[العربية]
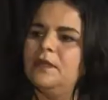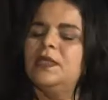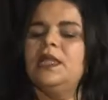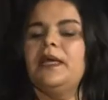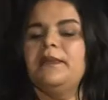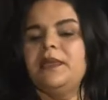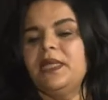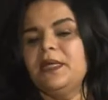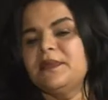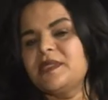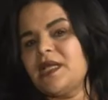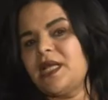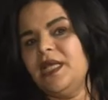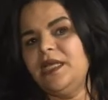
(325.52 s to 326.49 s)
نعم هي
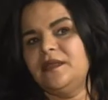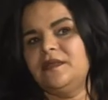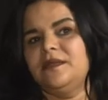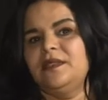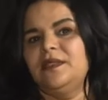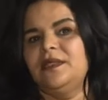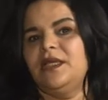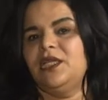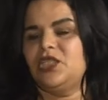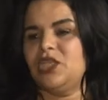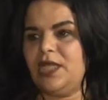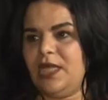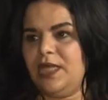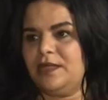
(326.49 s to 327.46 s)
مسرحية
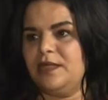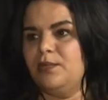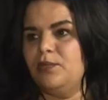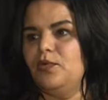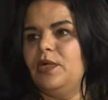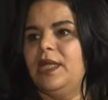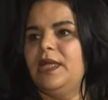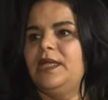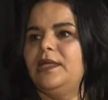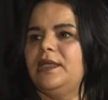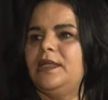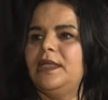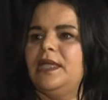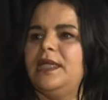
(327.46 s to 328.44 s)
أجنحة نمولة
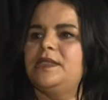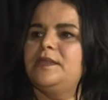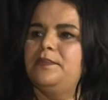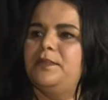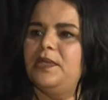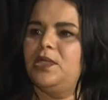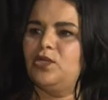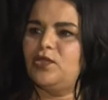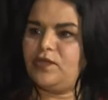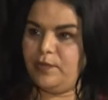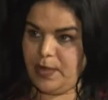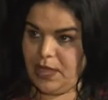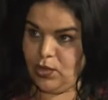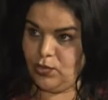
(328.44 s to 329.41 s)
للكاتب
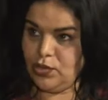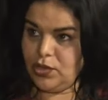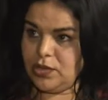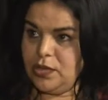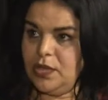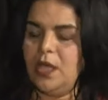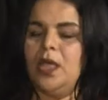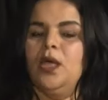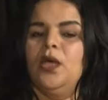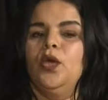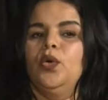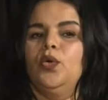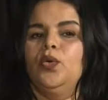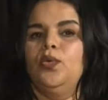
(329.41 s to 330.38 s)
يوسف بعلوج
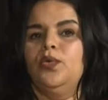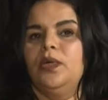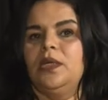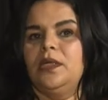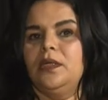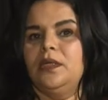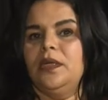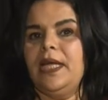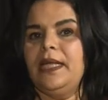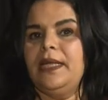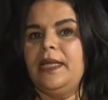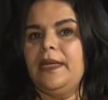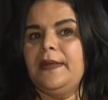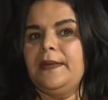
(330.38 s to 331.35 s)

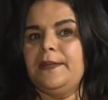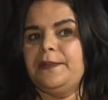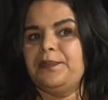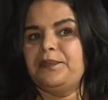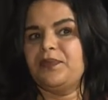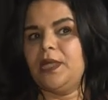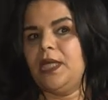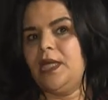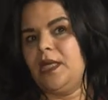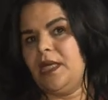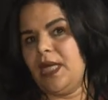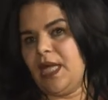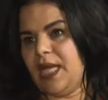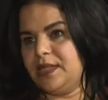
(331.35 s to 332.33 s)
وانا آه،
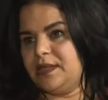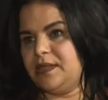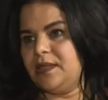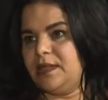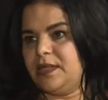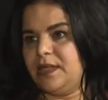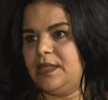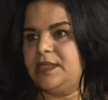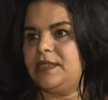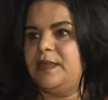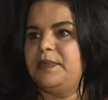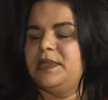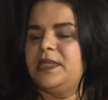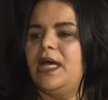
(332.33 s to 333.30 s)
اعدت
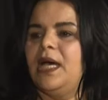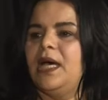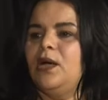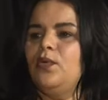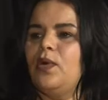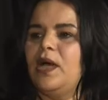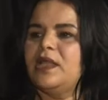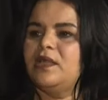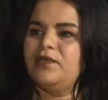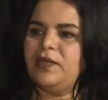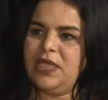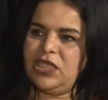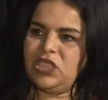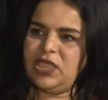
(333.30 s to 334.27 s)
كتابتها
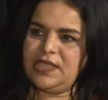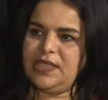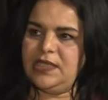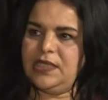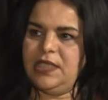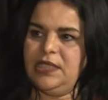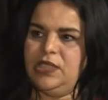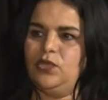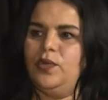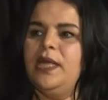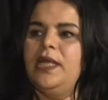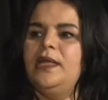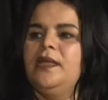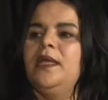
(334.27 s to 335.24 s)
واضفت لها شخصيه
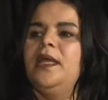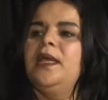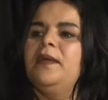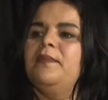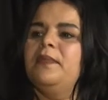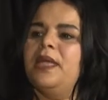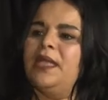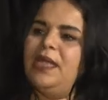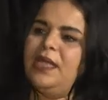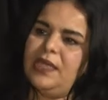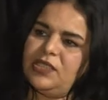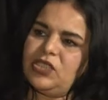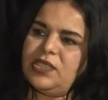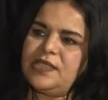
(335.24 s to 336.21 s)
حديدوان من خلال
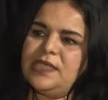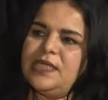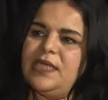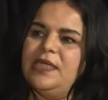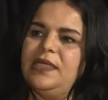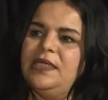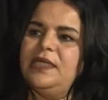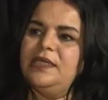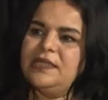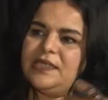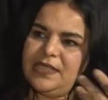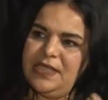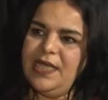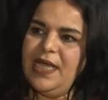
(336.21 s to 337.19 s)
هذه الشخصيه اللي
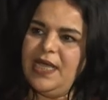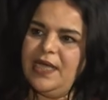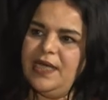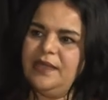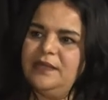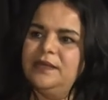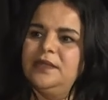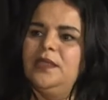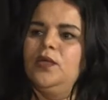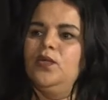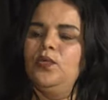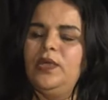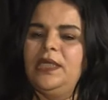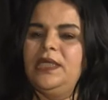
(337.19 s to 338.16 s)
نسيناها
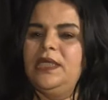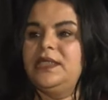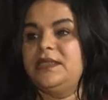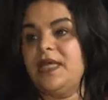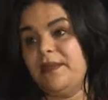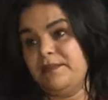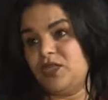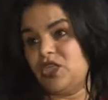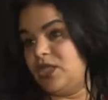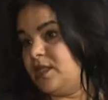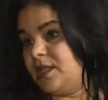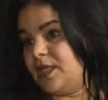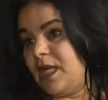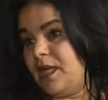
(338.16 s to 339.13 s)
واللي
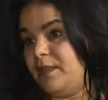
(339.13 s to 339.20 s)
تهمشت